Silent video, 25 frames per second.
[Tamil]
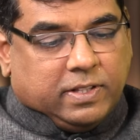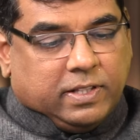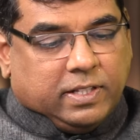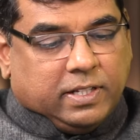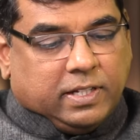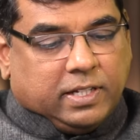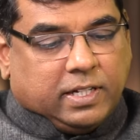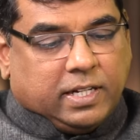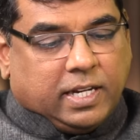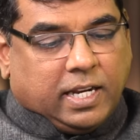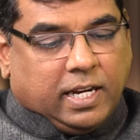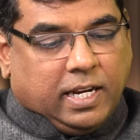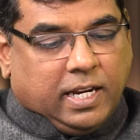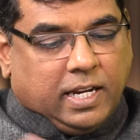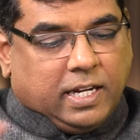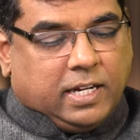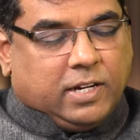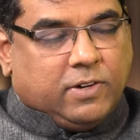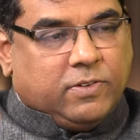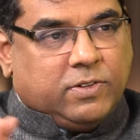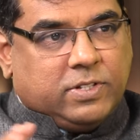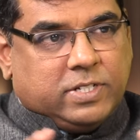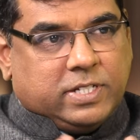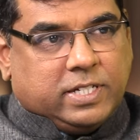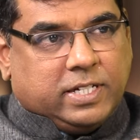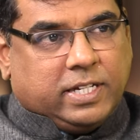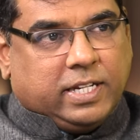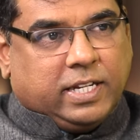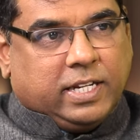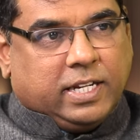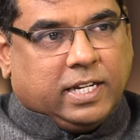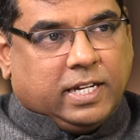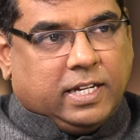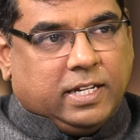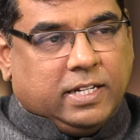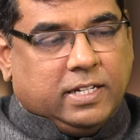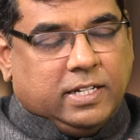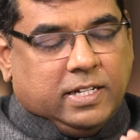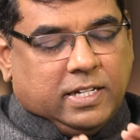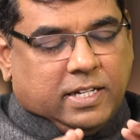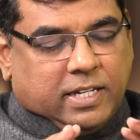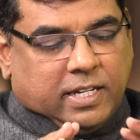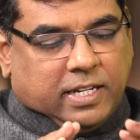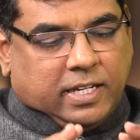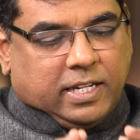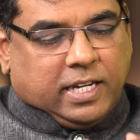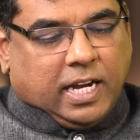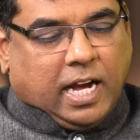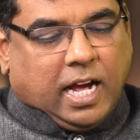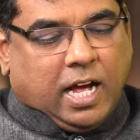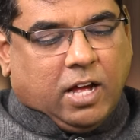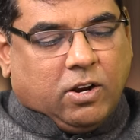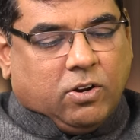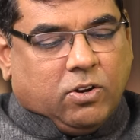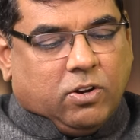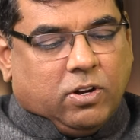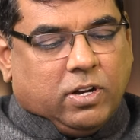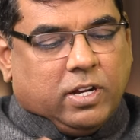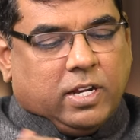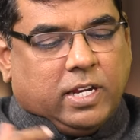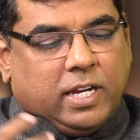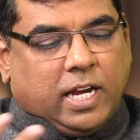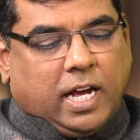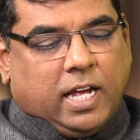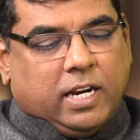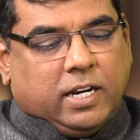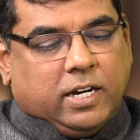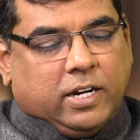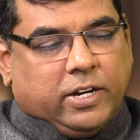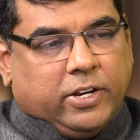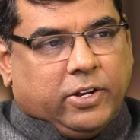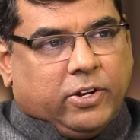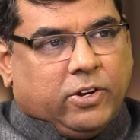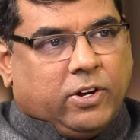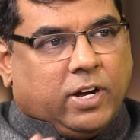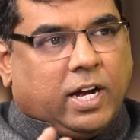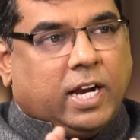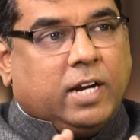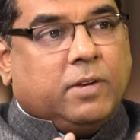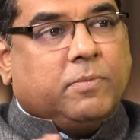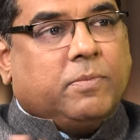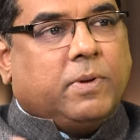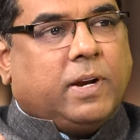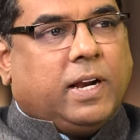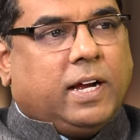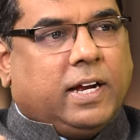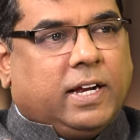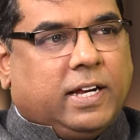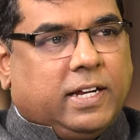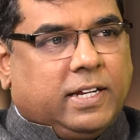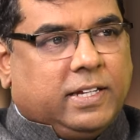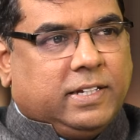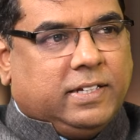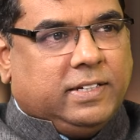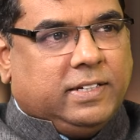வந்து நல்லா கவனிச்சுக்கிட்டிங்கன்னா யாரோ யாருக்கிட்டேயோ அனுப்புகிறாங்க